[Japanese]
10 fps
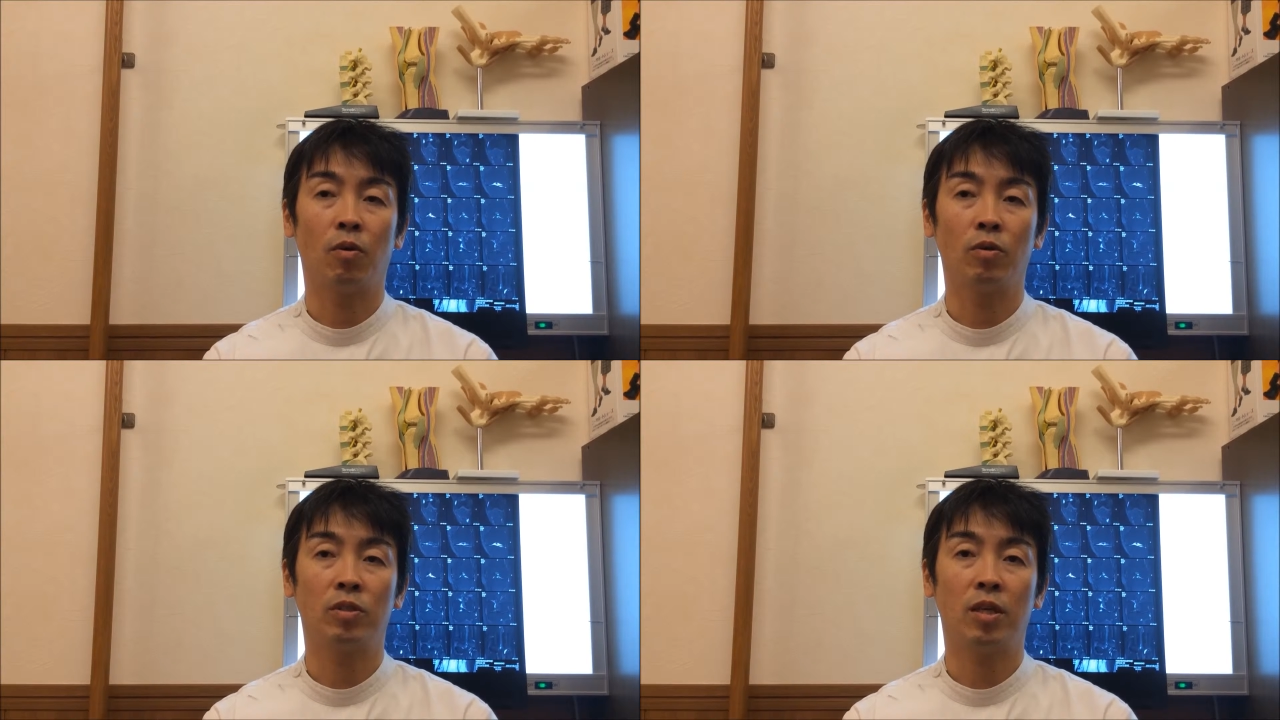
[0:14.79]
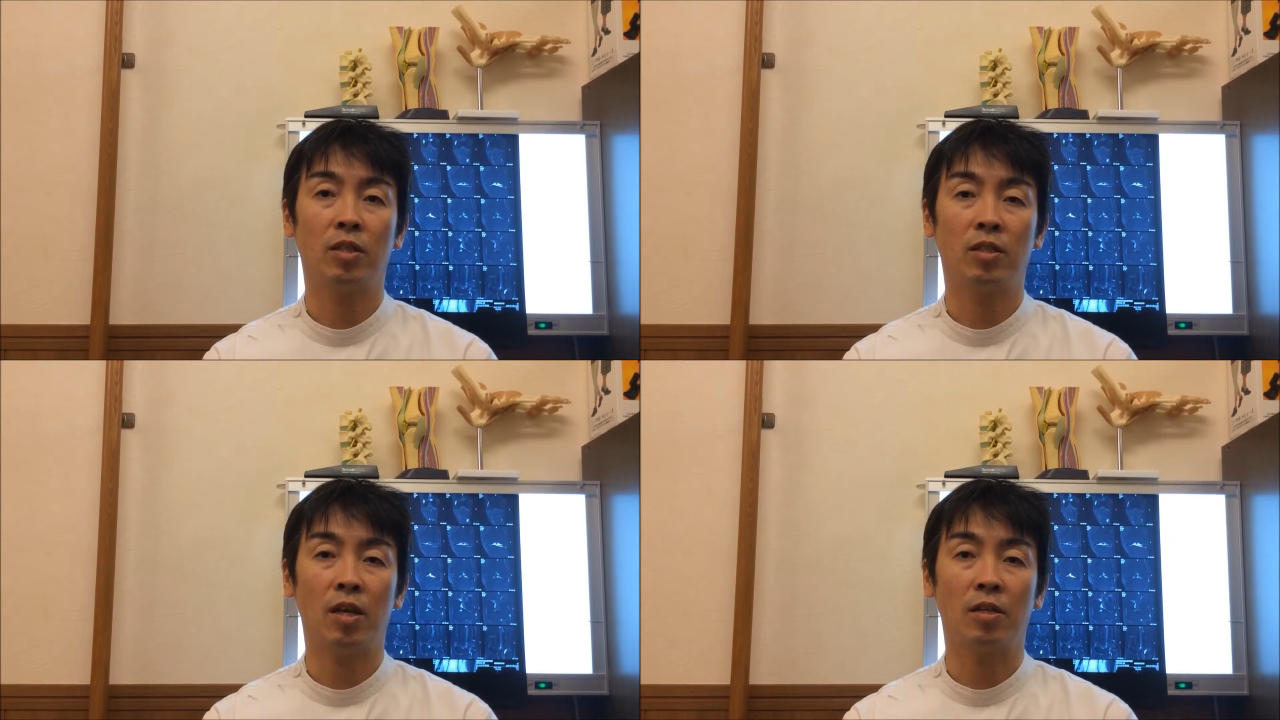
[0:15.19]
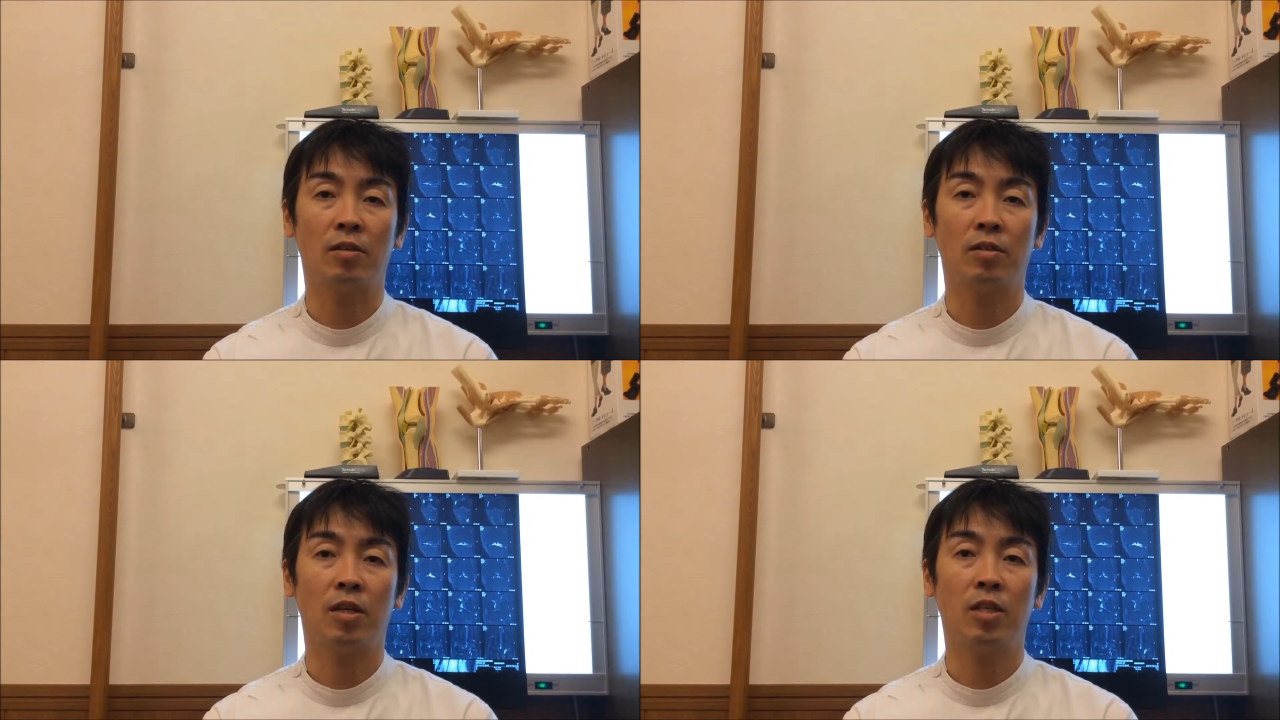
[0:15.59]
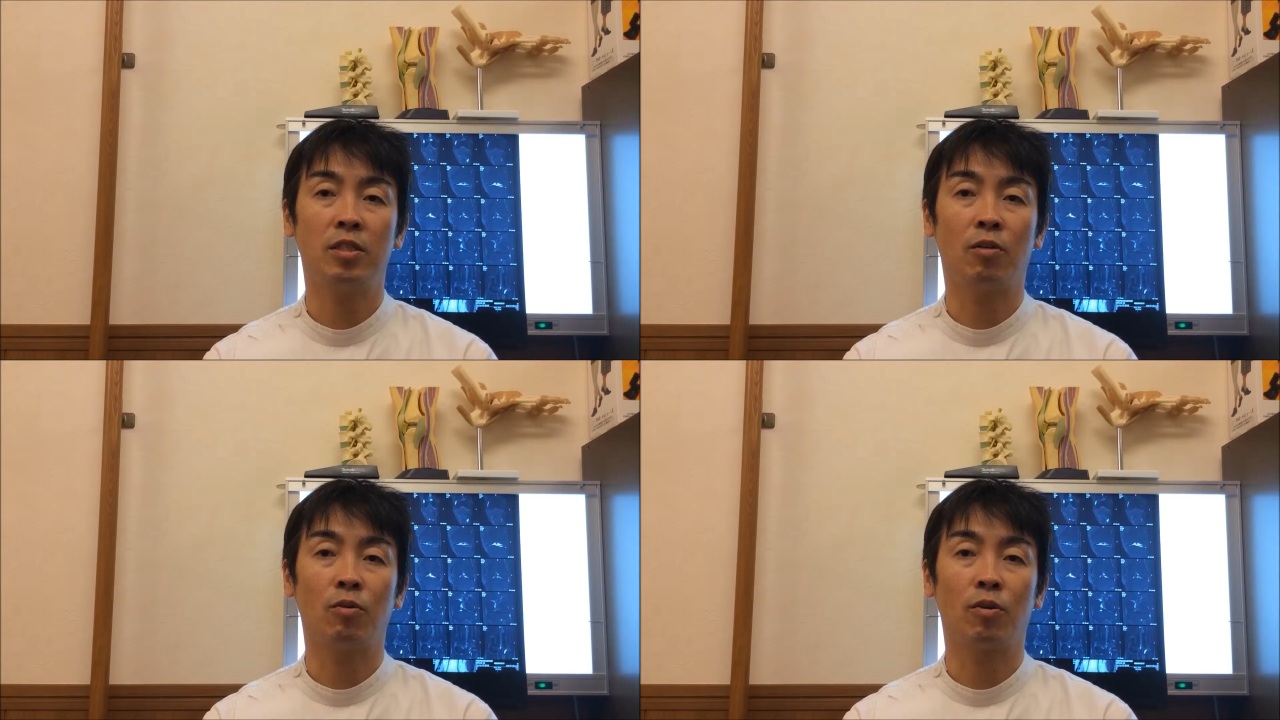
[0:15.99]
お伝えしたい
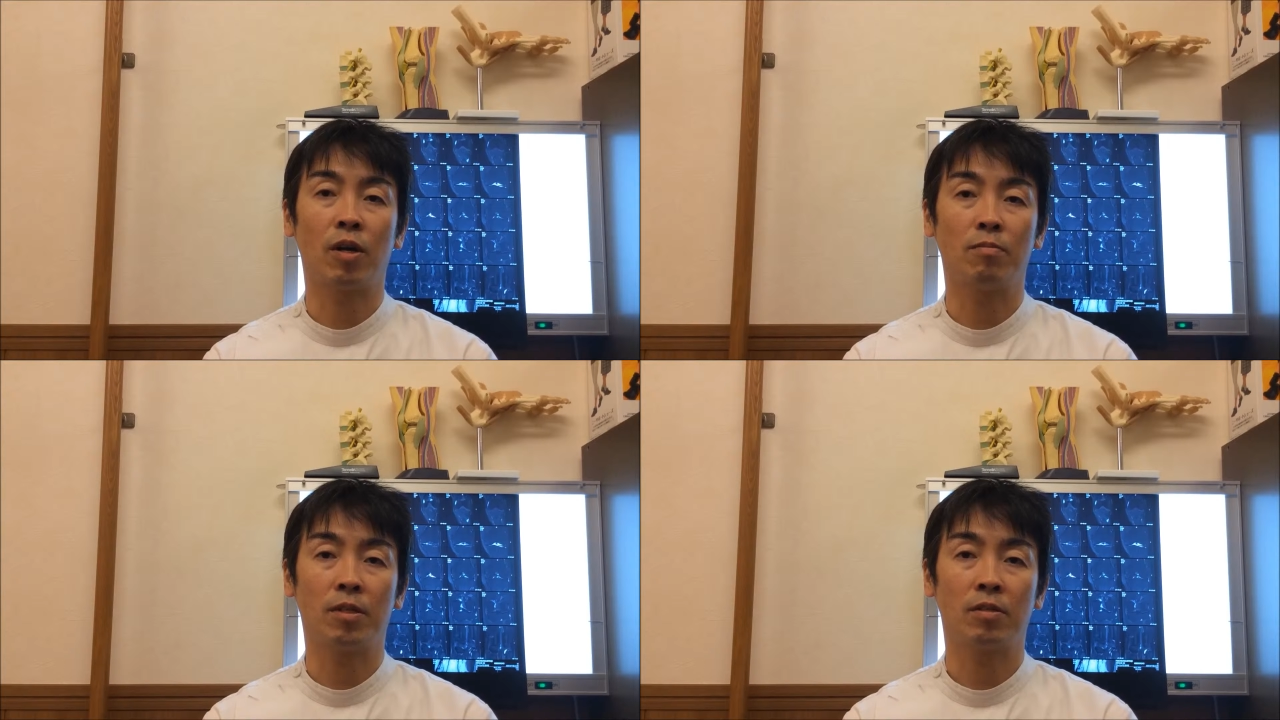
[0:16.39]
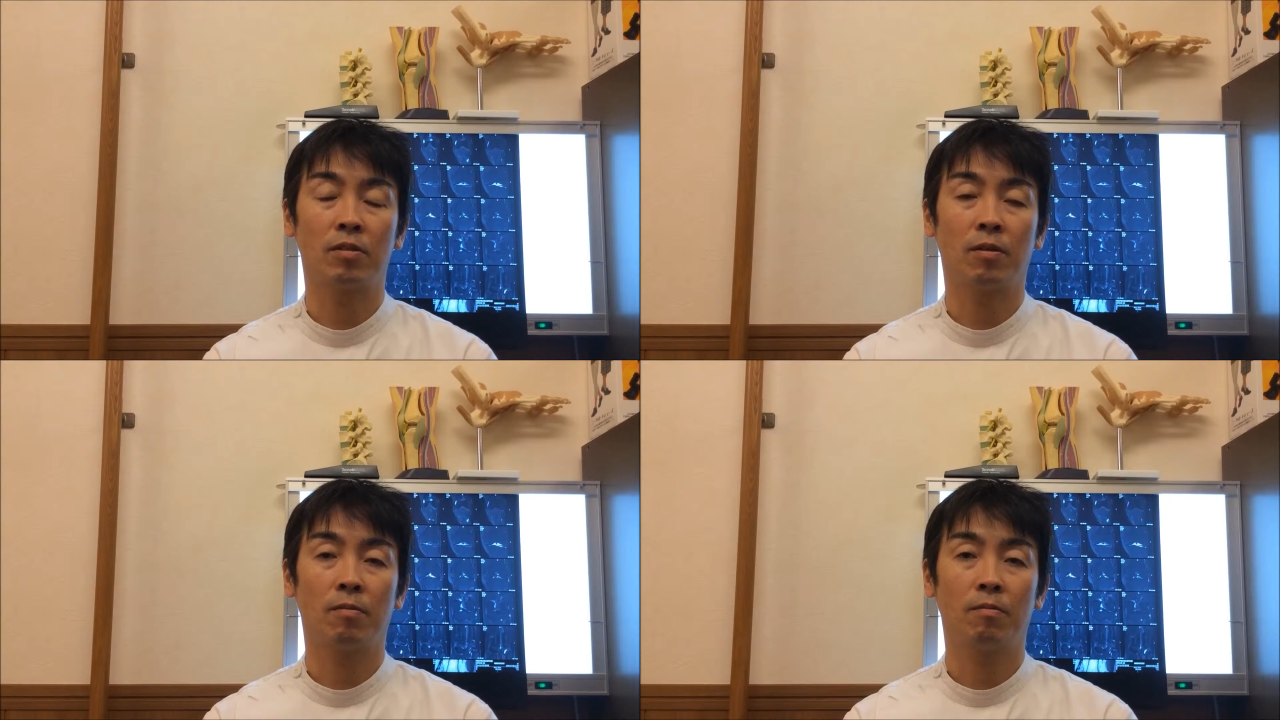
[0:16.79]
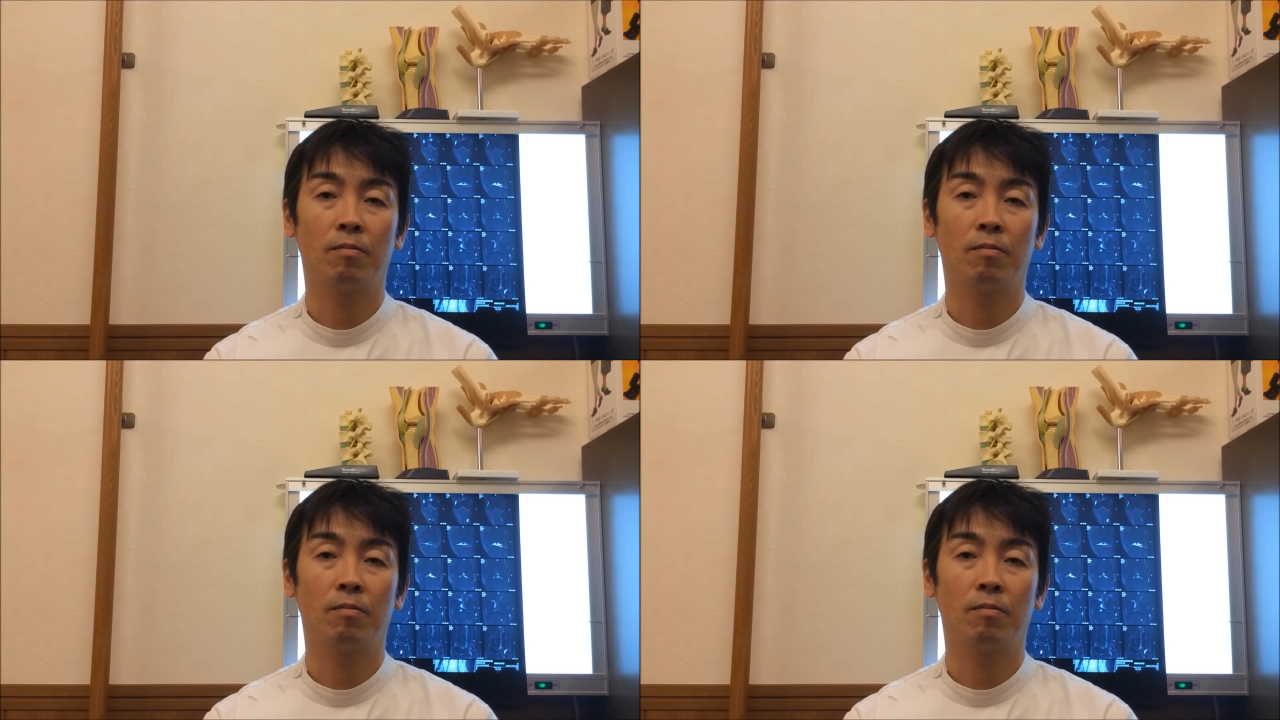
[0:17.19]
大事なことがあります。